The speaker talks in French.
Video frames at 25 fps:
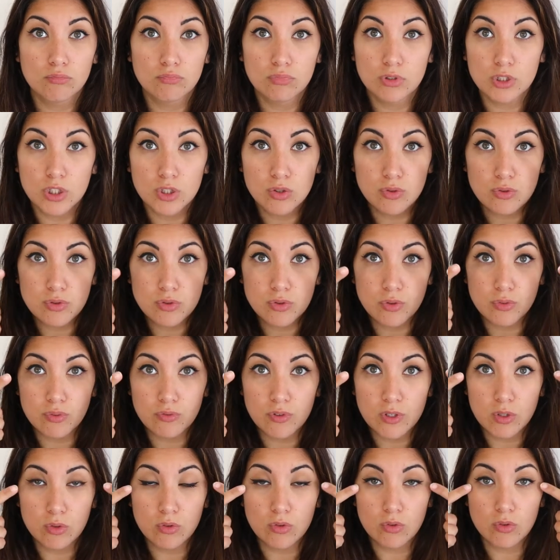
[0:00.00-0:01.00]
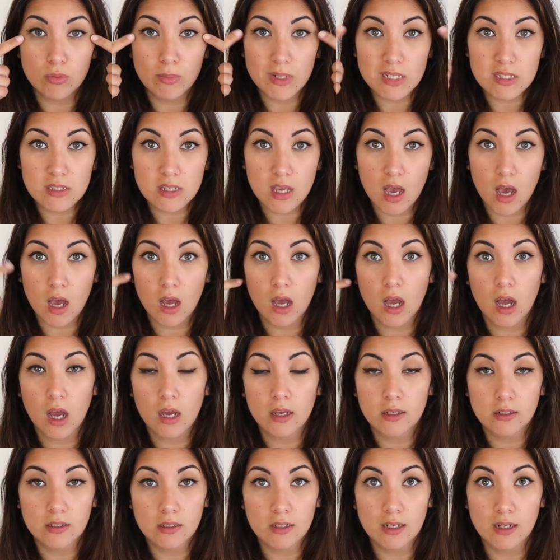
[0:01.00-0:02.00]
j'ai juste fait le
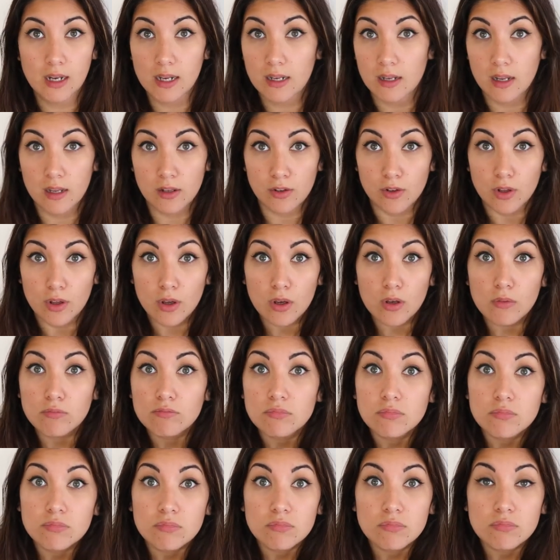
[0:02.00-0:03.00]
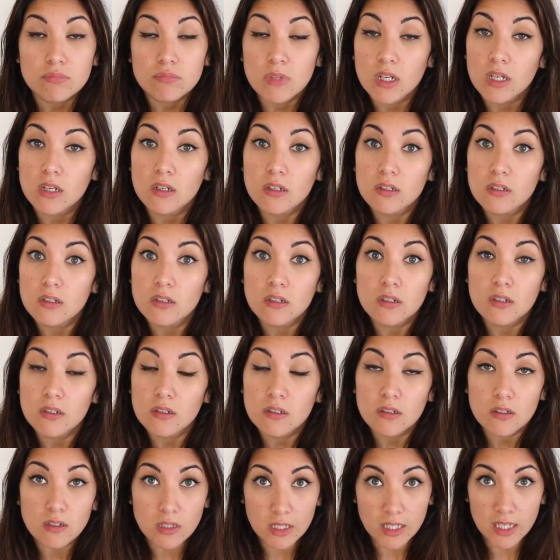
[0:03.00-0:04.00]
mascara et l'eyeliner.
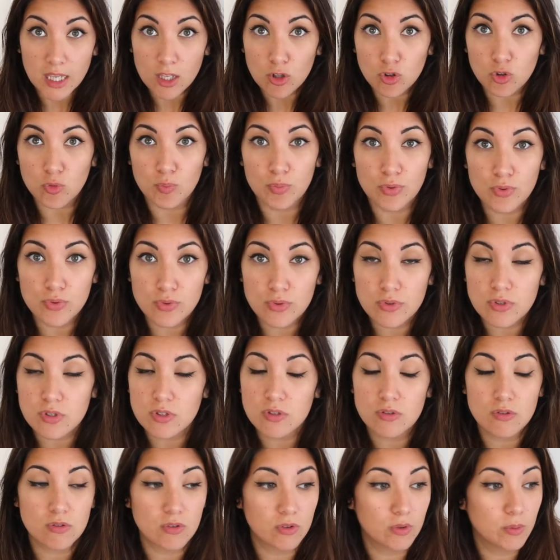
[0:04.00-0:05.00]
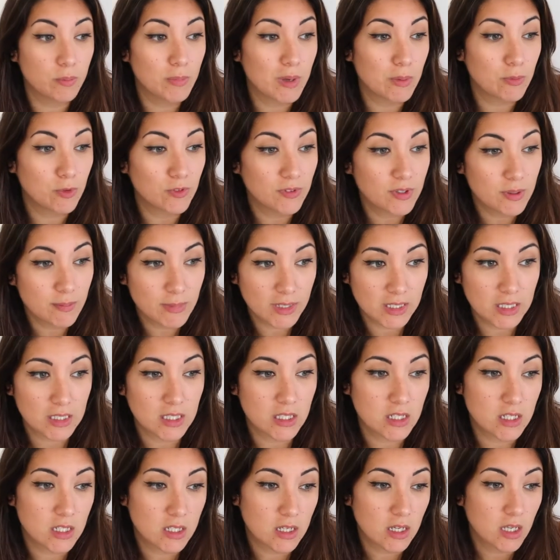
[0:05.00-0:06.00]
Euh, rien de plus, euh, même
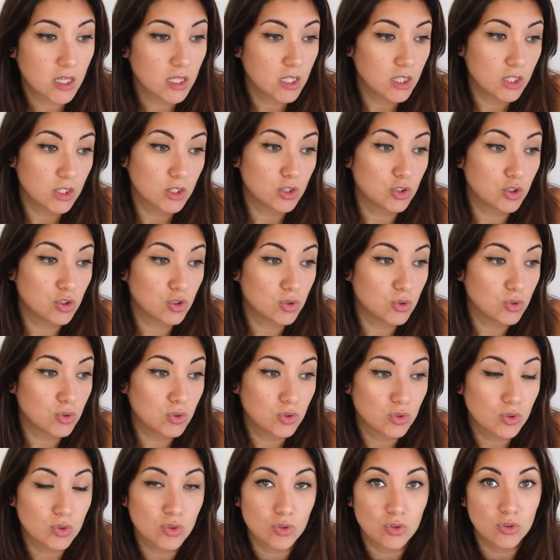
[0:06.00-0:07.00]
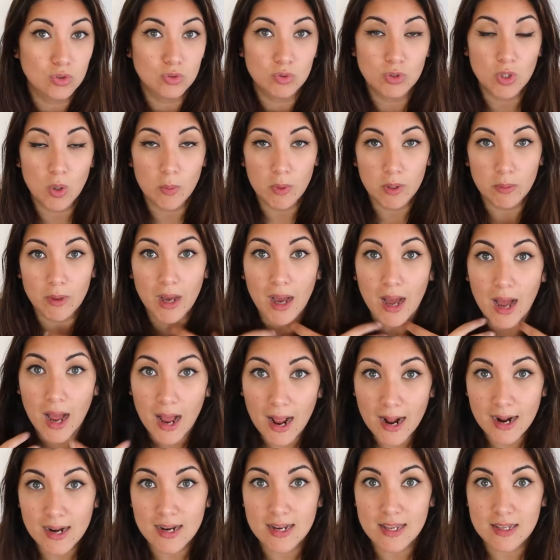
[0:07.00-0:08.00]
démaquée, Je, suis complètement
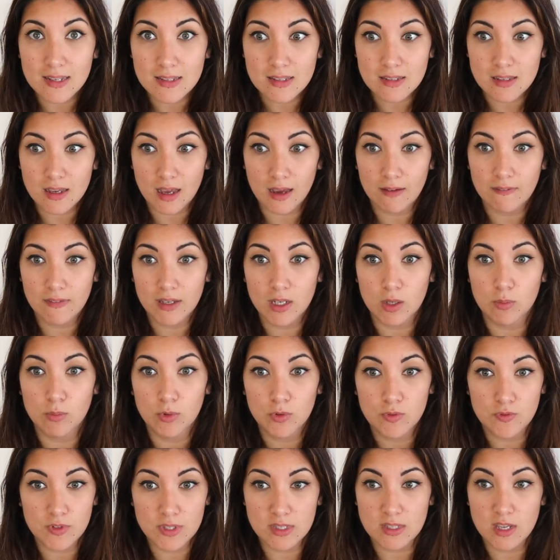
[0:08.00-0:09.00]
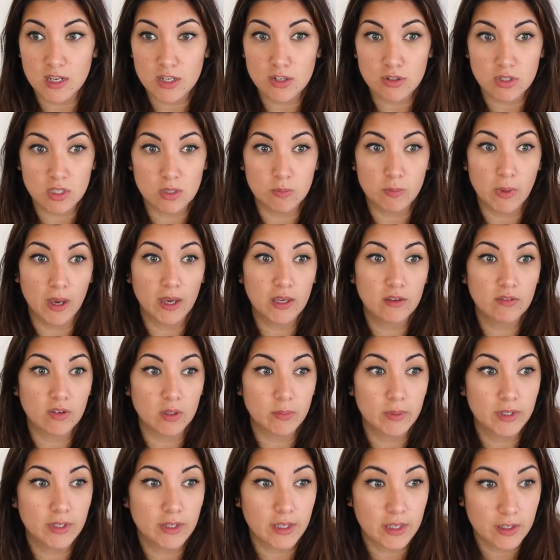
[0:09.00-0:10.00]
à l'aise avec mon visage qui paraît
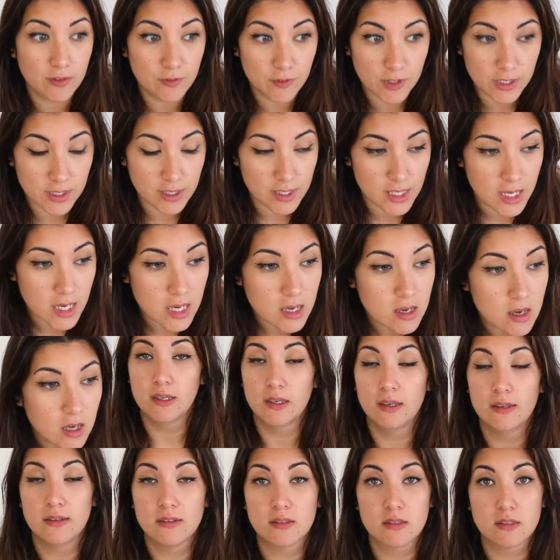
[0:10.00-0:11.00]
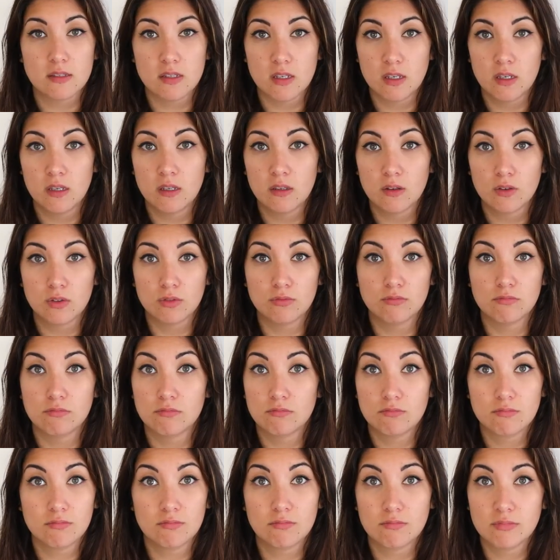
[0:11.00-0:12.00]
vraiment éveillé et c'est
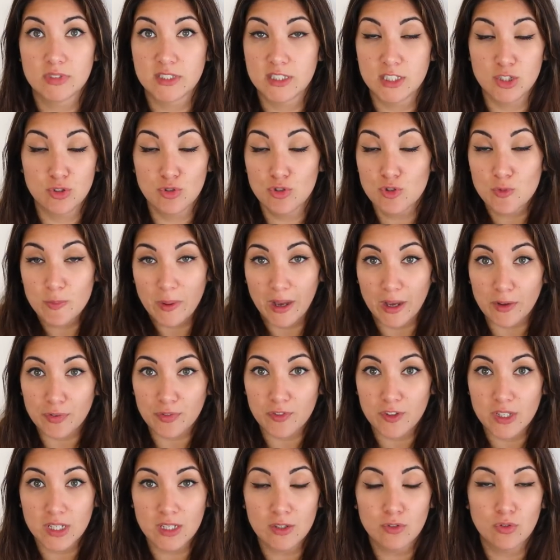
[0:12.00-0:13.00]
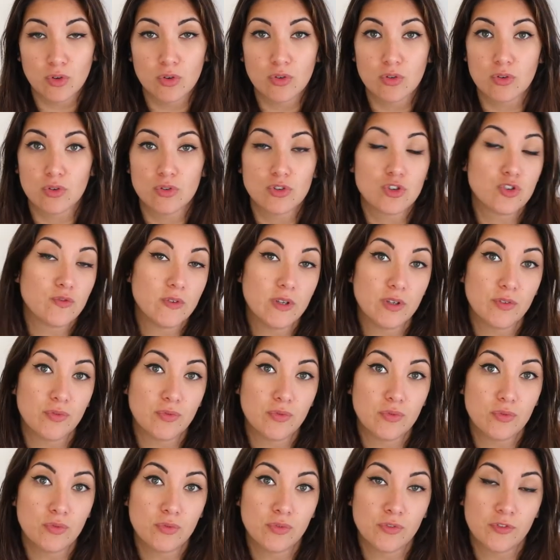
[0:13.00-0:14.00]
c'est juste parfait donc je vais,
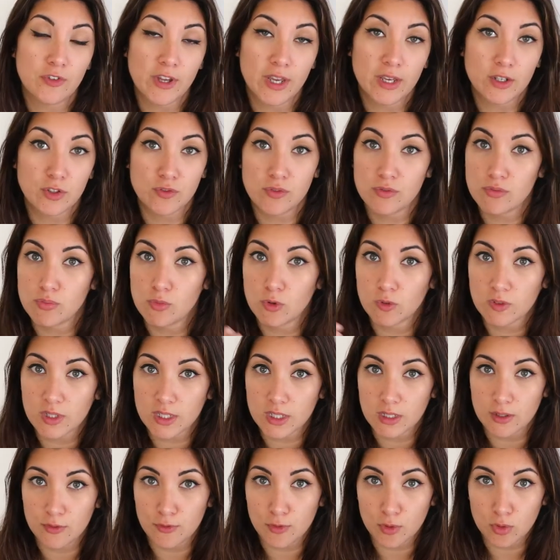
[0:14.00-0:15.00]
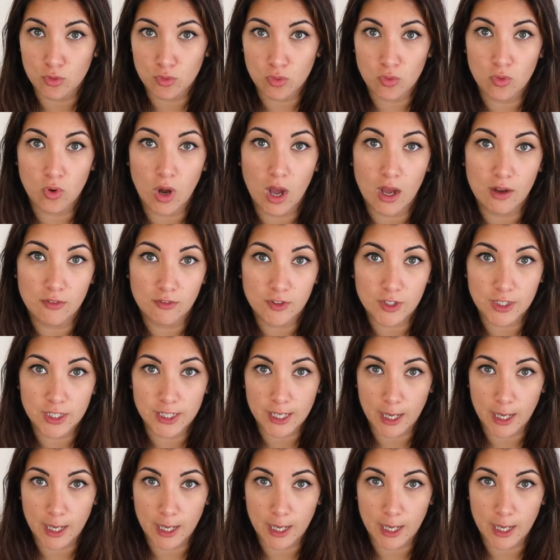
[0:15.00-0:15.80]
vous faire, je vais vous montrer des photos avant